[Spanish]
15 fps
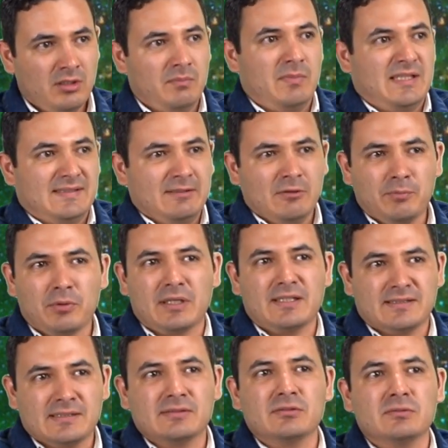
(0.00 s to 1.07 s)
masivo, porque
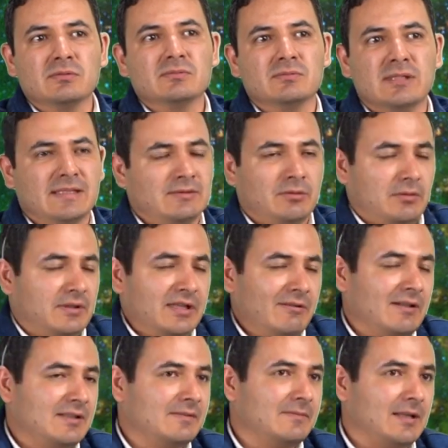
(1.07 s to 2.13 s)
sí son destructivas,